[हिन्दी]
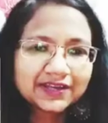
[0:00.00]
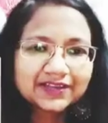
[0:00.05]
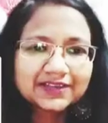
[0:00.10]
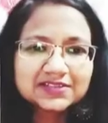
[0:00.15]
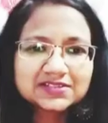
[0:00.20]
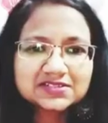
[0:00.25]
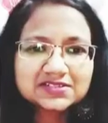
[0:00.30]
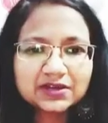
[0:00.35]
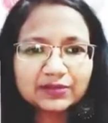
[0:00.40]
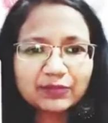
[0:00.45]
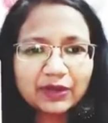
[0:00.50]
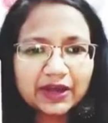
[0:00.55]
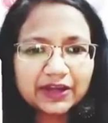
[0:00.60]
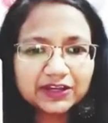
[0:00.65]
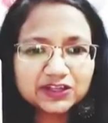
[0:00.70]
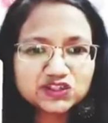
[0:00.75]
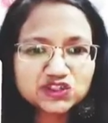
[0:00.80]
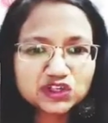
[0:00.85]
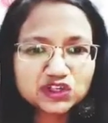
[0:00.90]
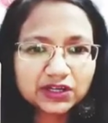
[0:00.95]
किससे
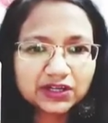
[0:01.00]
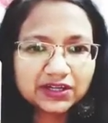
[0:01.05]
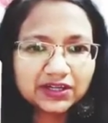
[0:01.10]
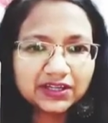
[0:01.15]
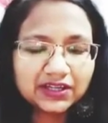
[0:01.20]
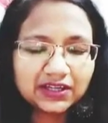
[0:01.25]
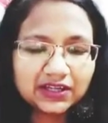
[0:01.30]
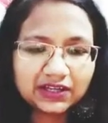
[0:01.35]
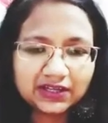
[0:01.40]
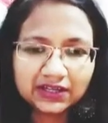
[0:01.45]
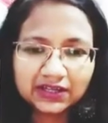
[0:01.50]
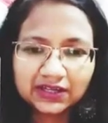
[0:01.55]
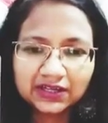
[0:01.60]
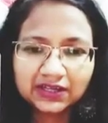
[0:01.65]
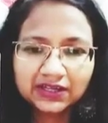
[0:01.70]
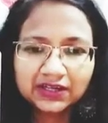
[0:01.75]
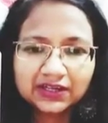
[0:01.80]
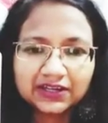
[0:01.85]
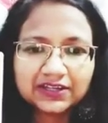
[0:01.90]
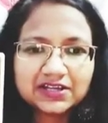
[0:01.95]
मैरिज करनी है
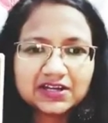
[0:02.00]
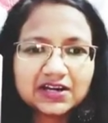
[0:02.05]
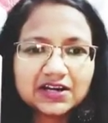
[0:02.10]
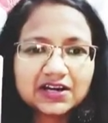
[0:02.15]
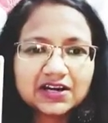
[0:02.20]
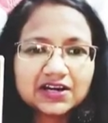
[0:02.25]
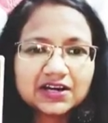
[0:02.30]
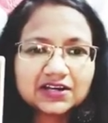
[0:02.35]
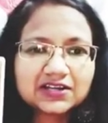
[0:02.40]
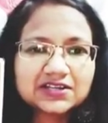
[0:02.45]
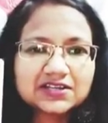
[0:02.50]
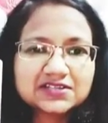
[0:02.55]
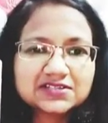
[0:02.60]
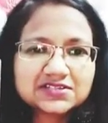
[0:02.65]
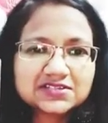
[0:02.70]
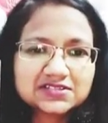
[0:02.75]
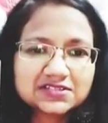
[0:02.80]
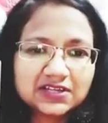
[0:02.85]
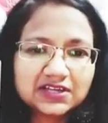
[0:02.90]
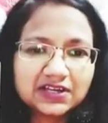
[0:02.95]
या
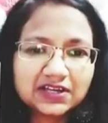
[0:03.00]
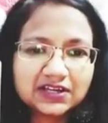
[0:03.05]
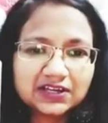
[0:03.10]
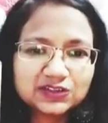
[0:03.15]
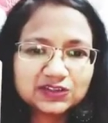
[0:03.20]
किससे